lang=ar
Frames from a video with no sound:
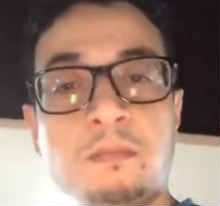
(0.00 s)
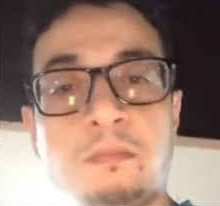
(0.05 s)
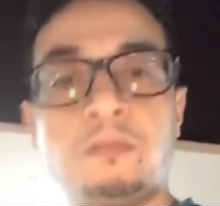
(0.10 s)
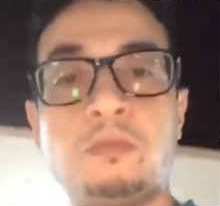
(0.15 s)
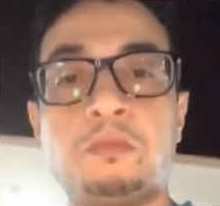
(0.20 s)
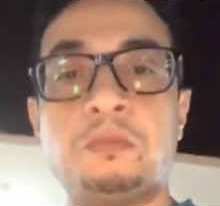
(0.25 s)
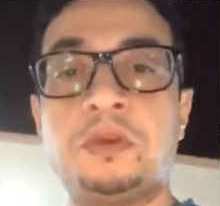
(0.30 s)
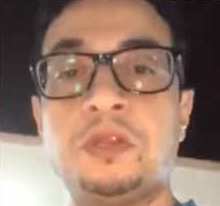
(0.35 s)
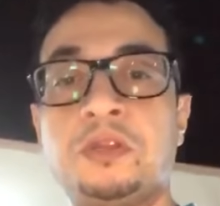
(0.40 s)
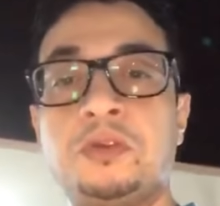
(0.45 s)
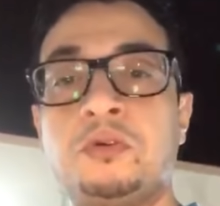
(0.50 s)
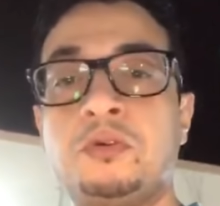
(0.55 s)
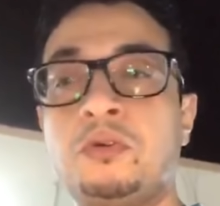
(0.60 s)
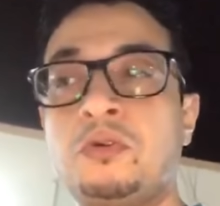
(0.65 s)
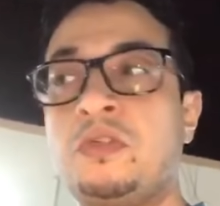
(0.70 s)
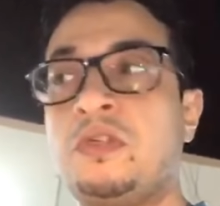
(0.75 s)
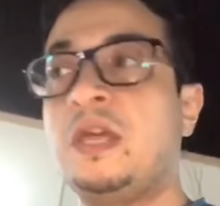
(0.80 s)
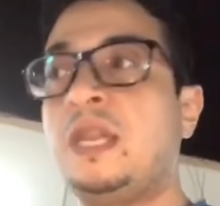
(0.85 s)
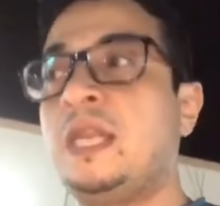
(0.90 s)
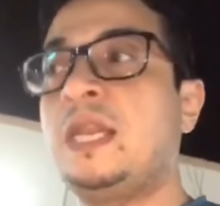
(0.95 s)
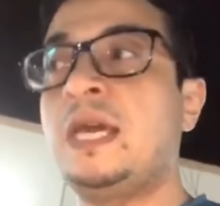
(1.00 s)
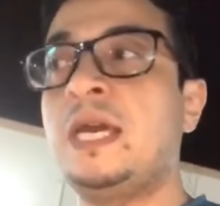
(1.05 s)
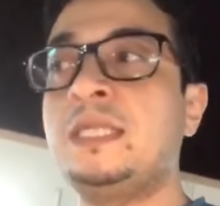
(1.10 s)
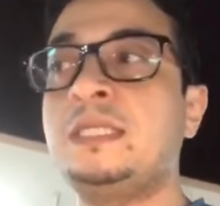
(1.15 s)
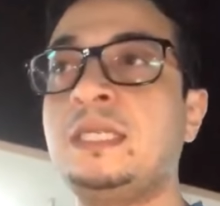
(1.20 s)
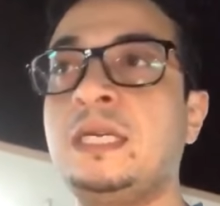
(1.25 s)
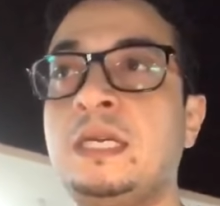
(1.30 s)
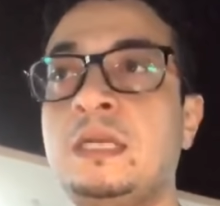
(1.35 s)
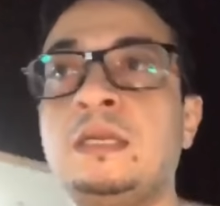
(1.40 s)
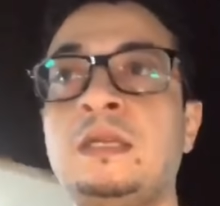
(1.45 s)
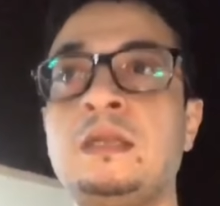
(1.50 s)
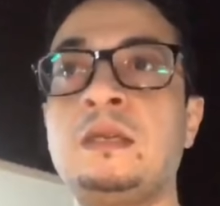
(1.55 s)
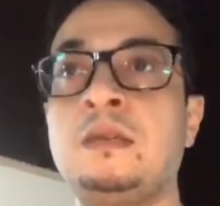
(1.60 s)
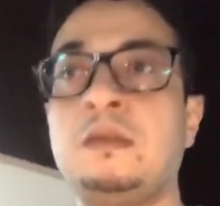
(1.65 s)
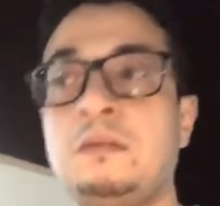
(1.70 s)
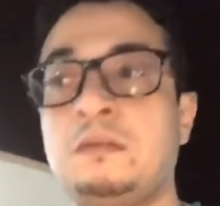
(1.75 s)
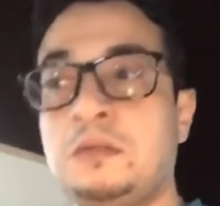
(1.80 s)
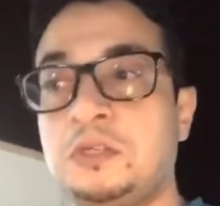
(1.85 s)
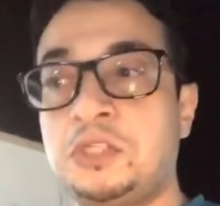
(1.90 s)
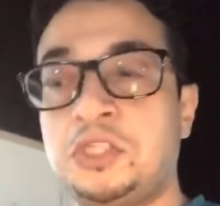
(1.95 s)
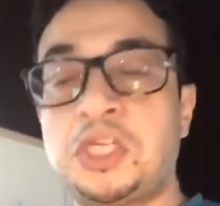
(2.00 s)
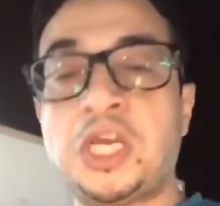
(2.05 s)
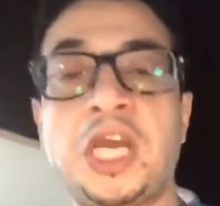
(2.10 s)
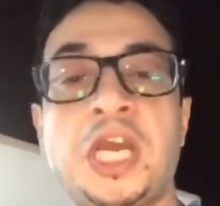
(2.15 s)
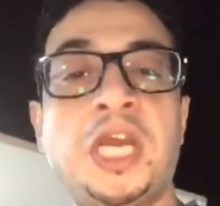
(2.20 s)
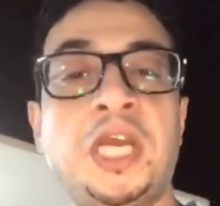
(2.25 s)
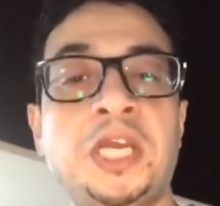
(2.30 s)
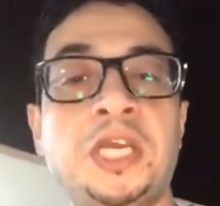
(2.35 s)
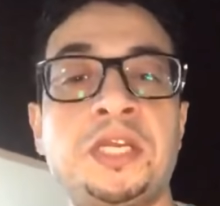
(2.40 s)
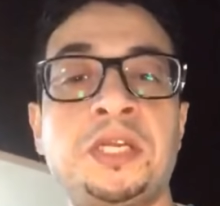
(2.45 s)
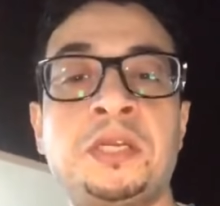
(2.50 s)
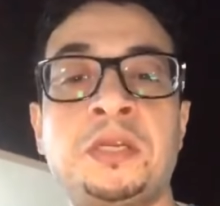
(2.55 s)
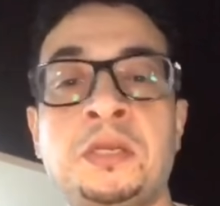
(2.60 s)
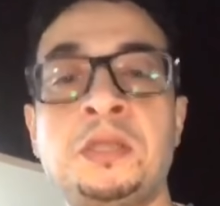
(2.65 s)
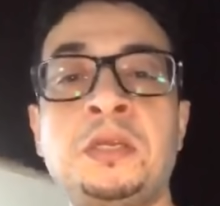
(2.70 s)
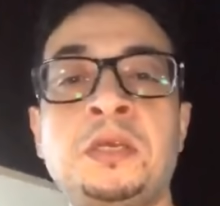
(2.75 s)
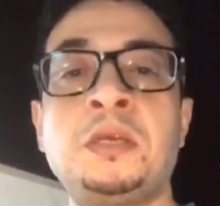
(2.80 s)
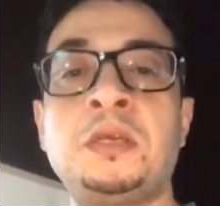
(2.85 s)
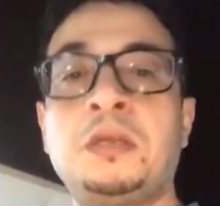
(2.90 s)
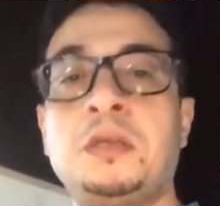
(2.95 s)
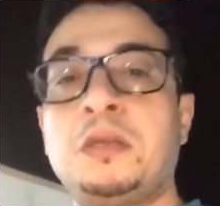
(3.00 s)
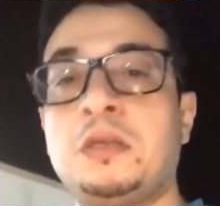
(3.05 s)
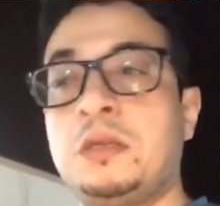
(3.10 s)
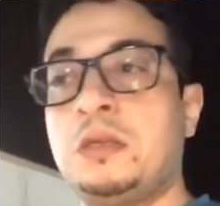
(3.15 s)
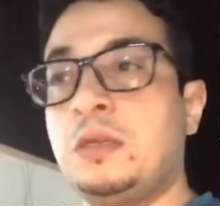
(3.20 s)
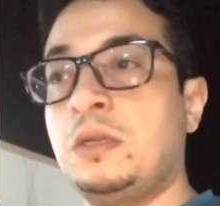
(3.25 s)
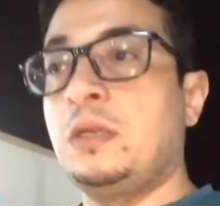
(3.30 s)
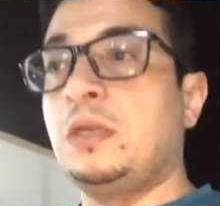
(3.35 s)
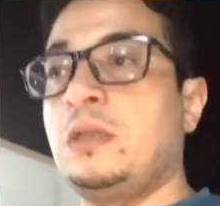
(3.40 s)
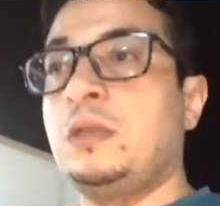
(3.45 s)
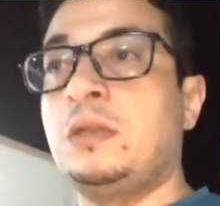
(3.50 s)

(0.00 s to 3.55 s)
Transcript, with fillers: ممكن يكون ثلاجه شاحن آه،